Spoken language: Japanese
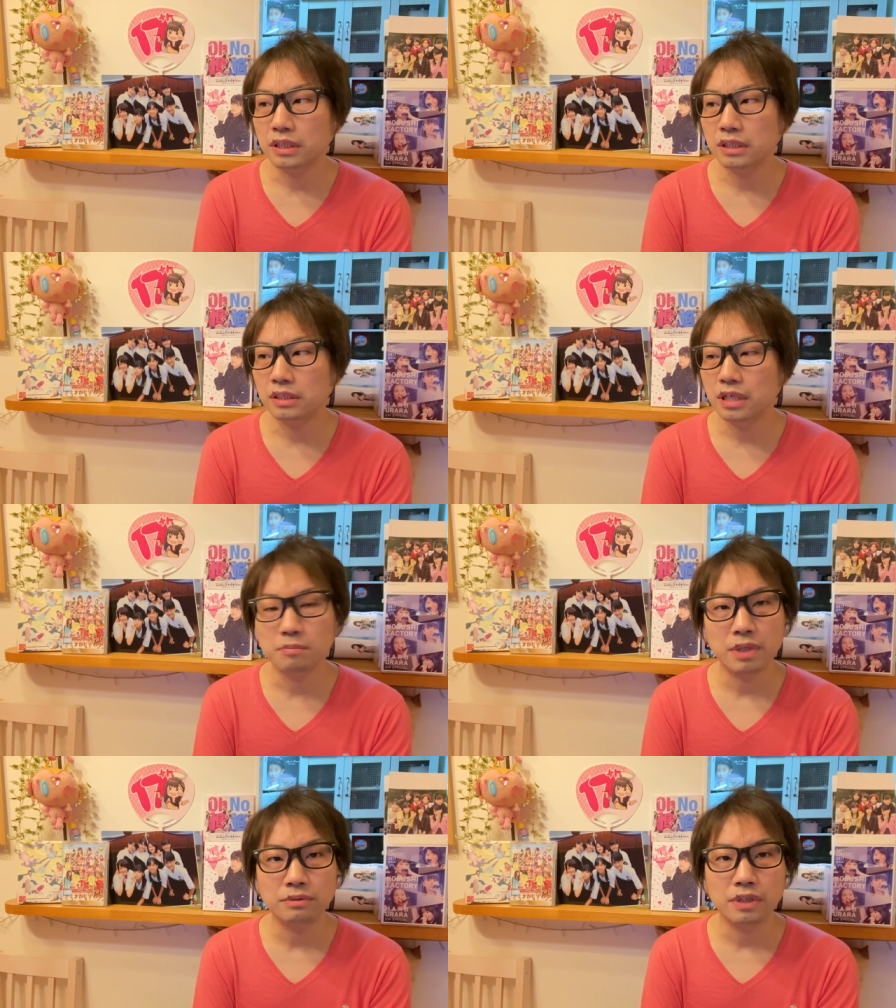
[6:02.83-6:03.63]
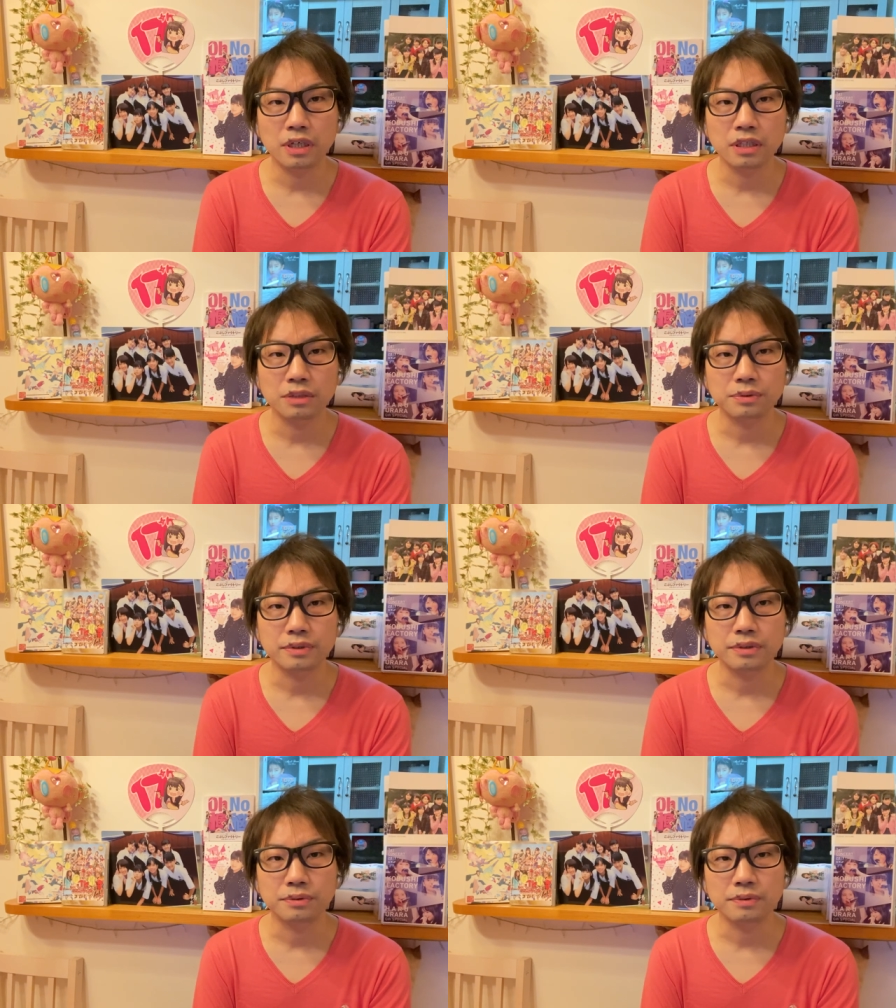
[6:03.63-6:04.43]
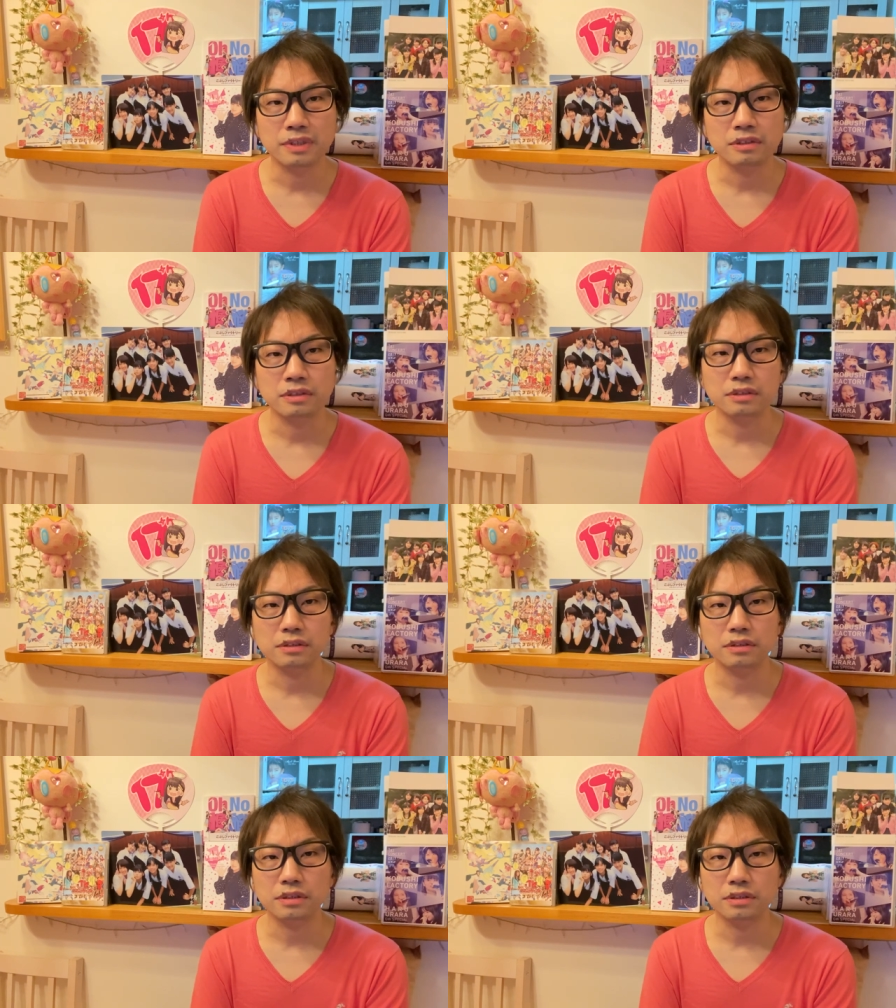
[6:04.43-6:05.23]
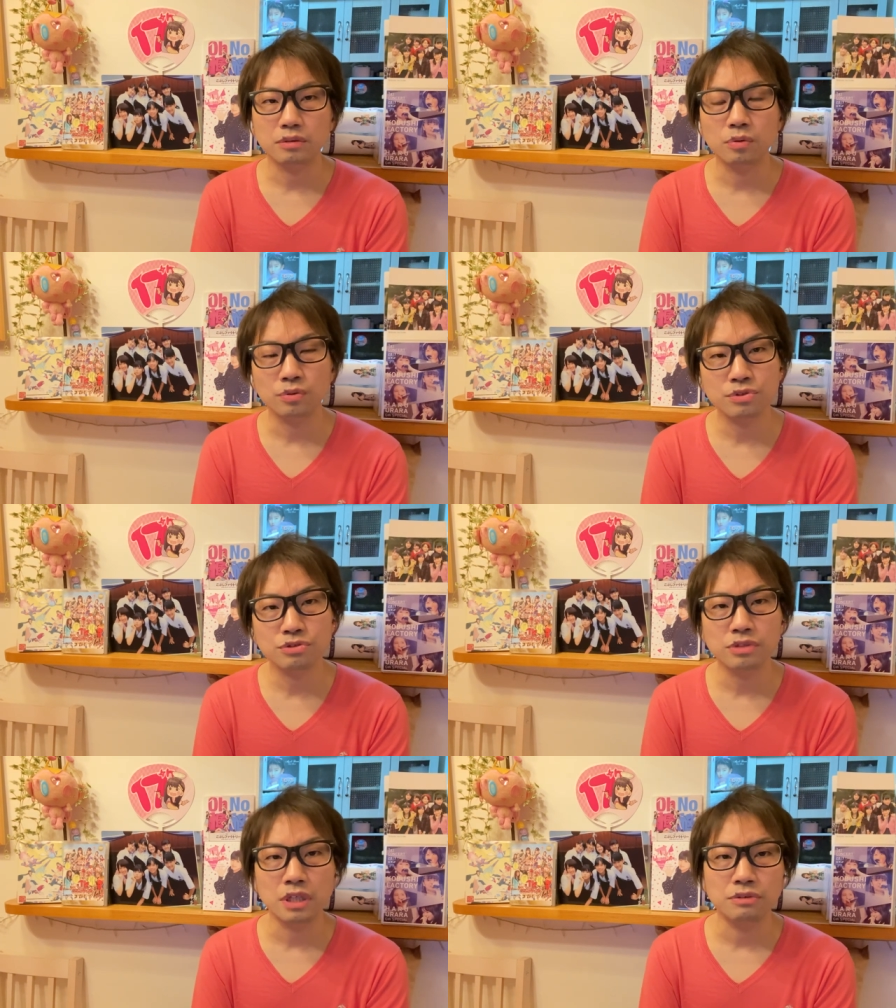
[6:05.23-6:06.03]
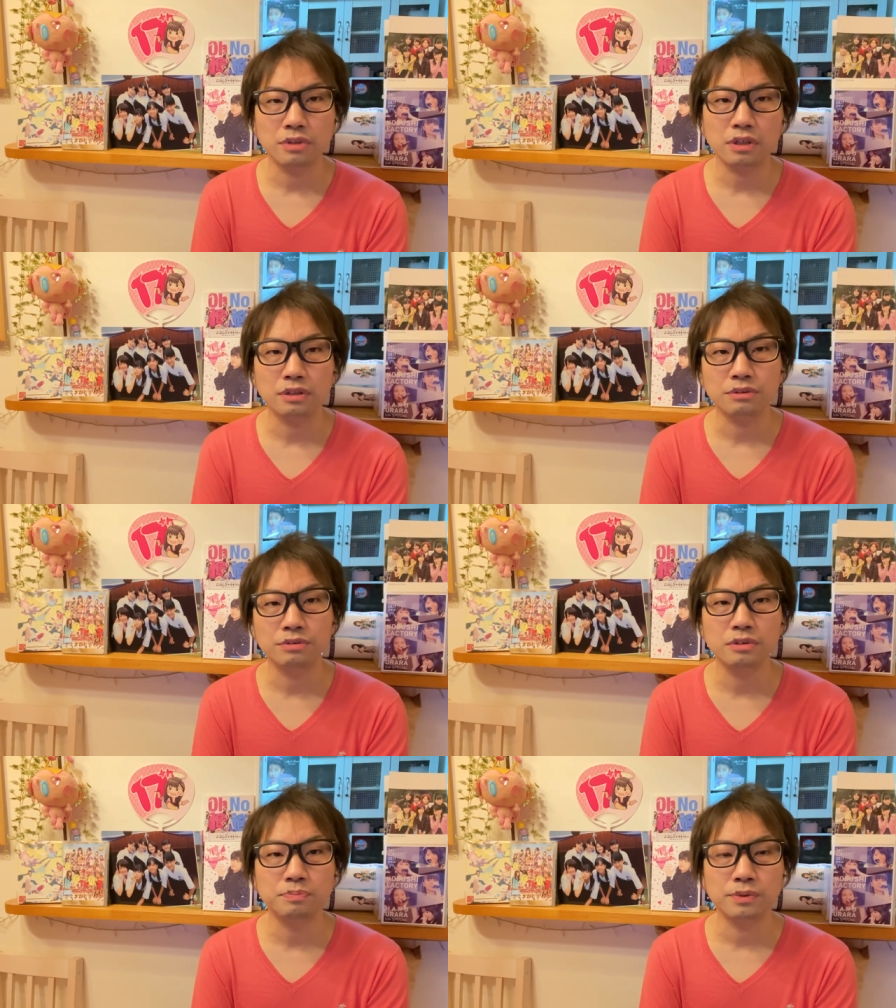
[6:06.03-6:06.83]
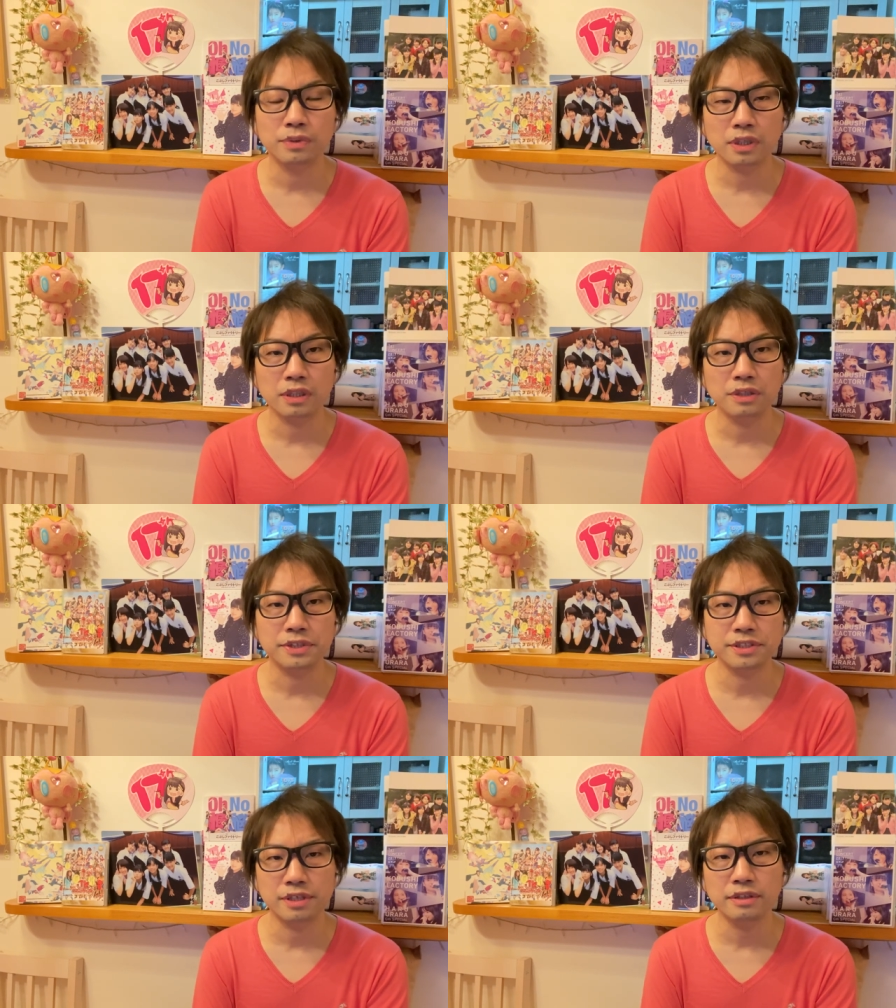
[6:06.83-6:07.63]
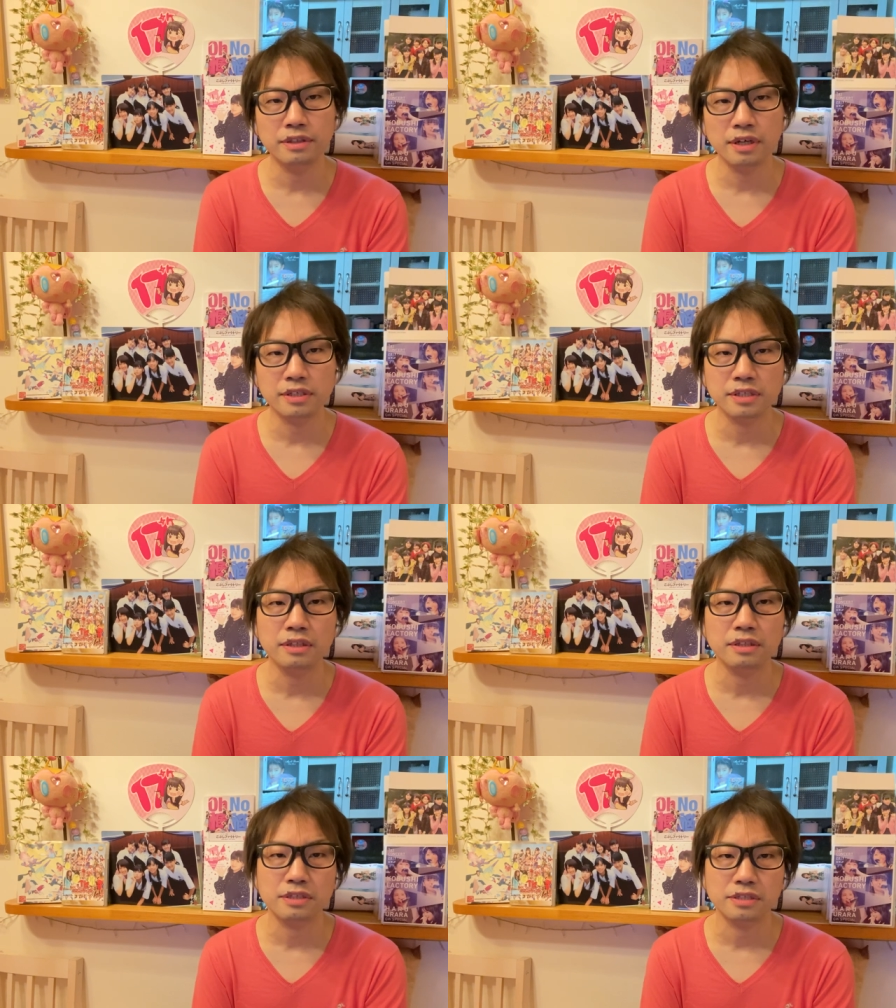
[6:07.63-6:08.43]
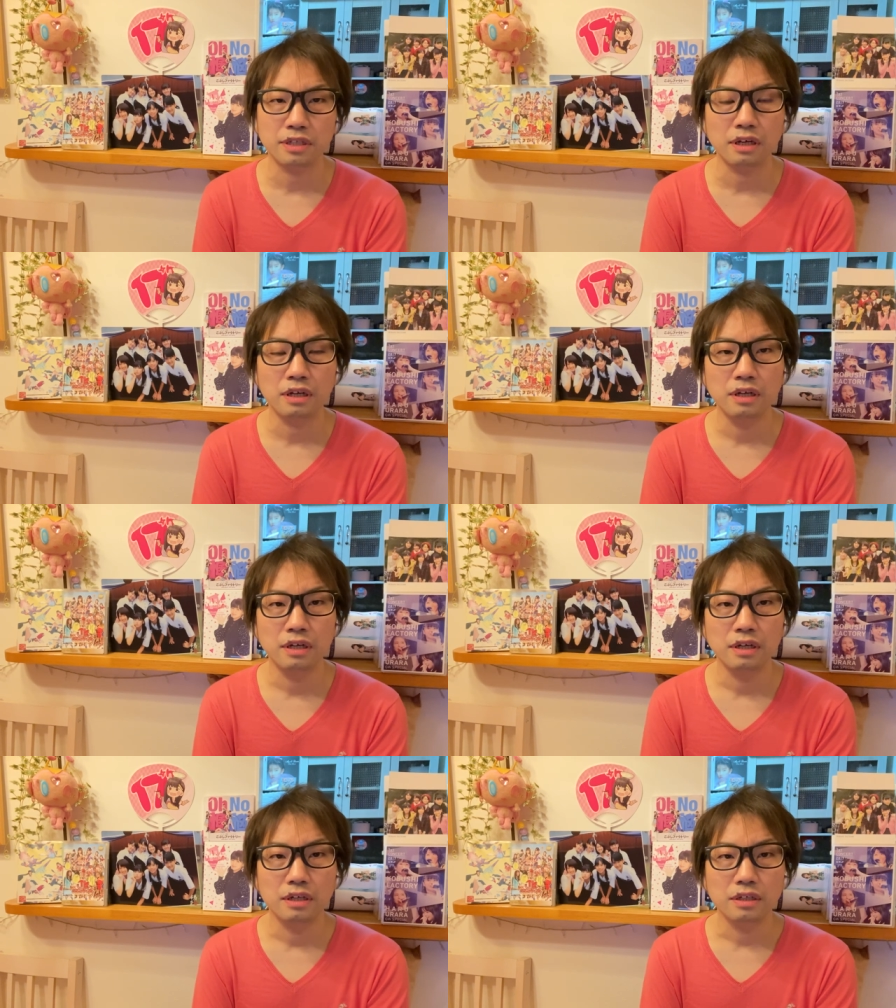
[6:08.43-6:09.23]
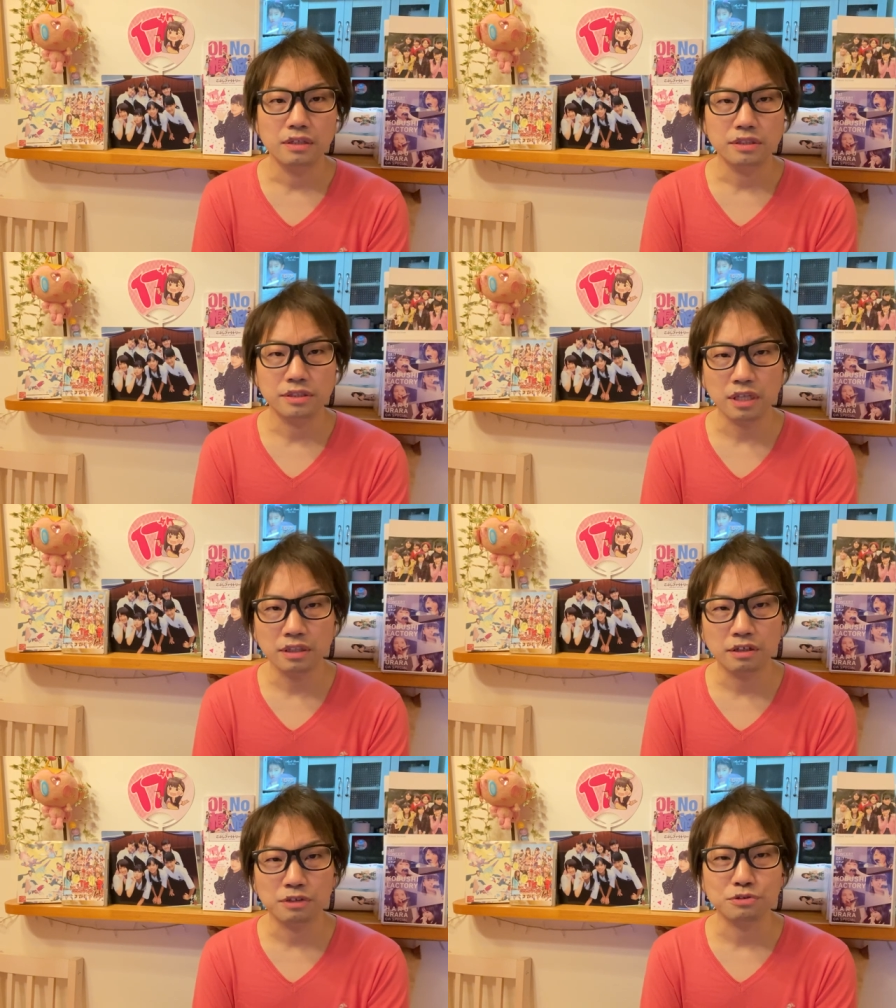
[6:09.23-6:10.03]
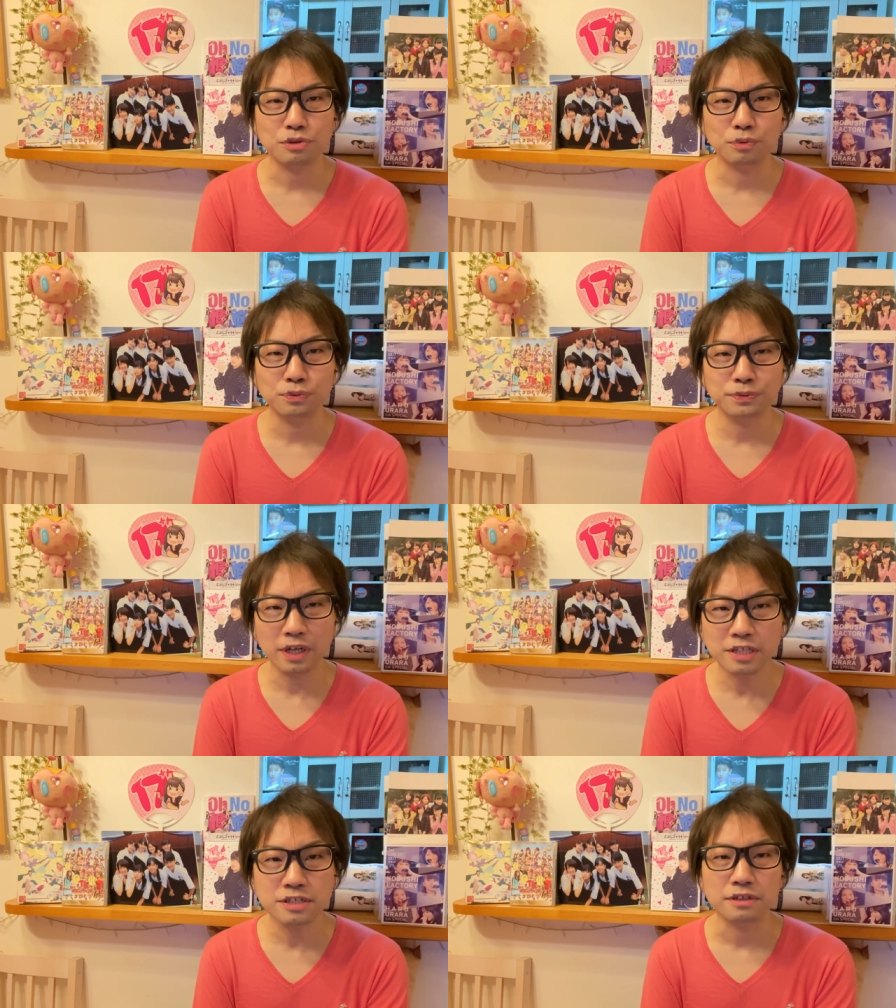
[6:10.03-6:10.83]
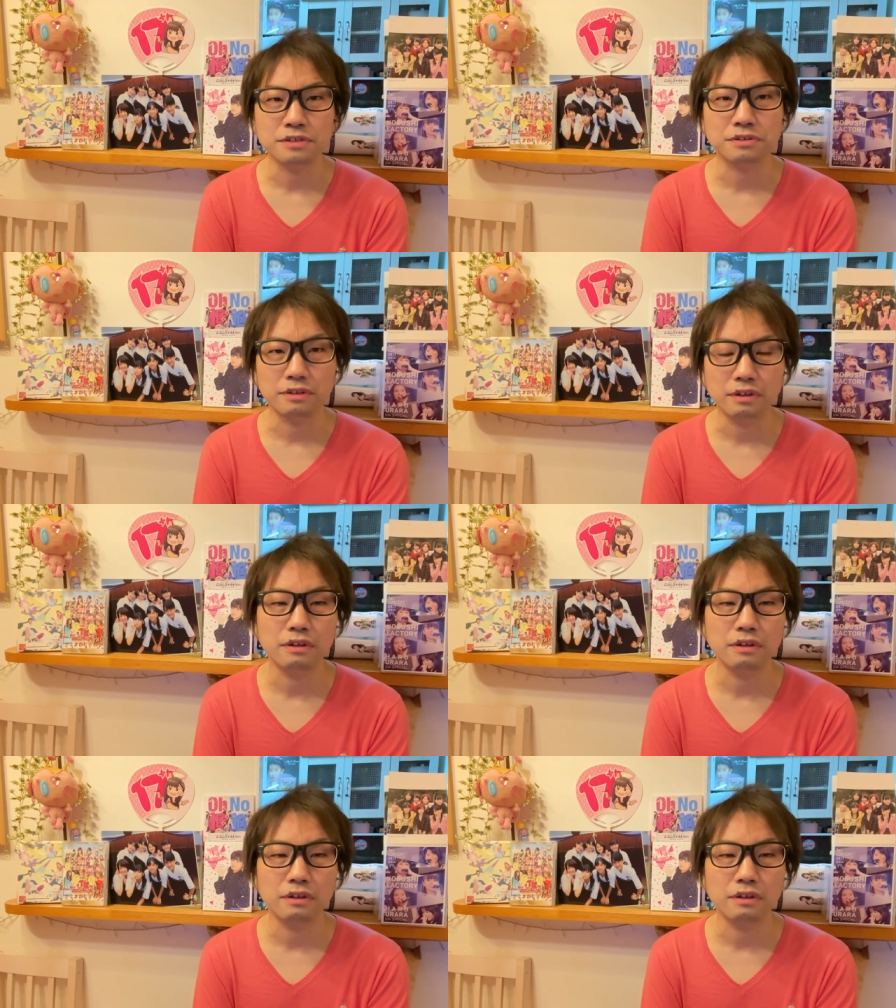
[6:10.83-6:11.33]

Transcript: りん、浜浦彩乃っていうのはこのじゅうねんの中でグループの中ではセンターセンターしたセンターとしてはこのふたりじゃないですかね。